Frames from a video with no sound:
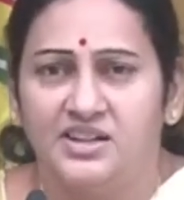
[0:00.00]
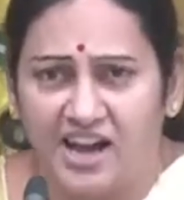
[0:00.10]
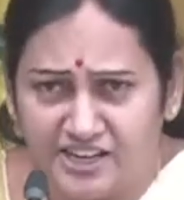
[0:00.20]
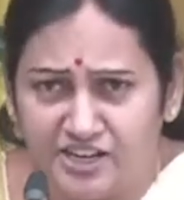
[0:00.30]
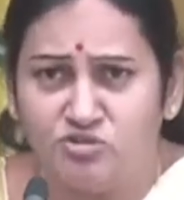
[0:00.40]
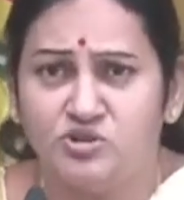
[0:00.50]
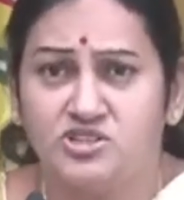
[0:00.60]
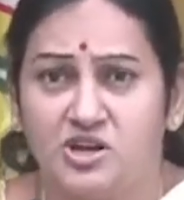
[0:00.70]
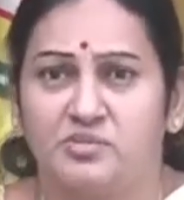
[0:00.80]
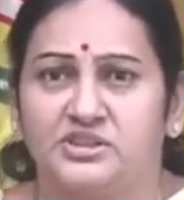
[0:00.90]
దాన్ని నువ్వు
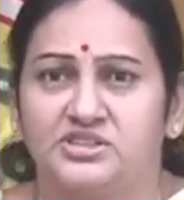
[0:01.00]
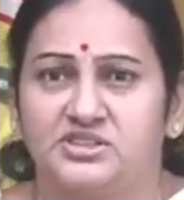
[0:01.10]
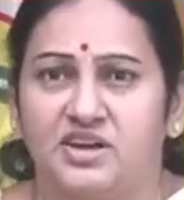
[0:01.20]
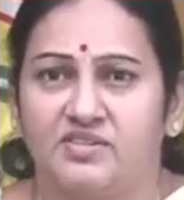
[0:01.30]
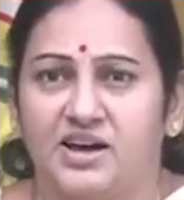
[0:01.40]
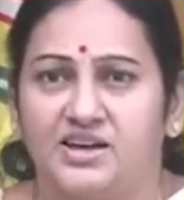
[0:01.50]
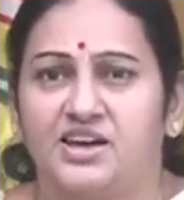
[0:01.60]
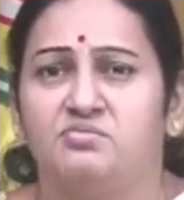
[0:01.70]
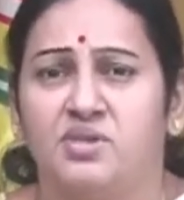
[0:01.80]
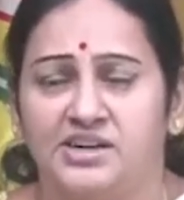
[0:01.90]
సమర్థిస్తావా
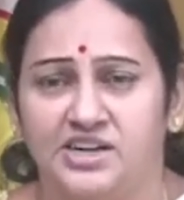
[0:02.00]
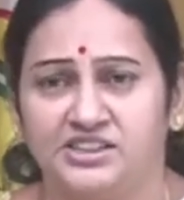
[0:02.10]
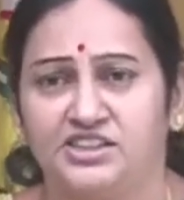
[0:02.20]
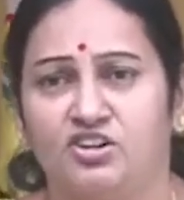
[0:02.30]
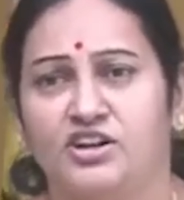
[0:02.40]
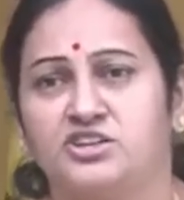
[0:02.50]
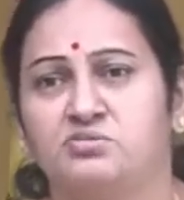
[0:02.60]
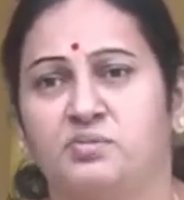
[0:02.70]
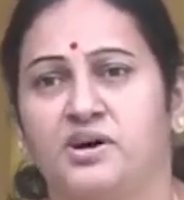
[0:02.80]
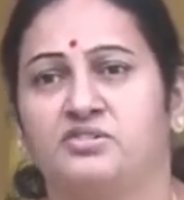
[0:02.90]
ఏం మాట్లాడుతున్నావు
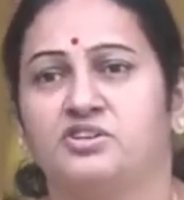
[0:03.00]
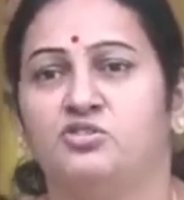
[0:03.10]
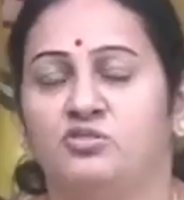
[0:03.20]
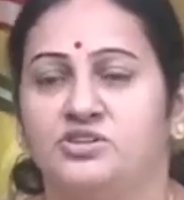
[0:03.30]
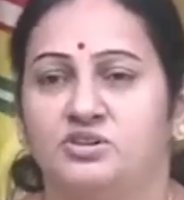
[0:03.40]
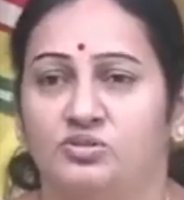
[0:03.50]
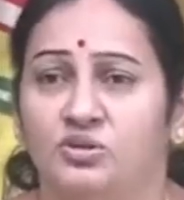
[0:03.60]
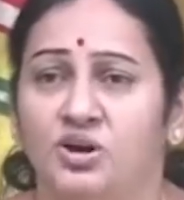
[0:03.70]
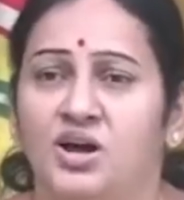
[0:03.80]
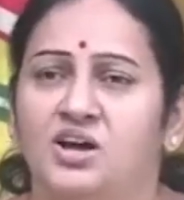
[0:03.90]
లక్ష్మీపార్వతి నువ్వు అసలు
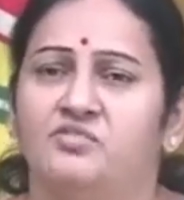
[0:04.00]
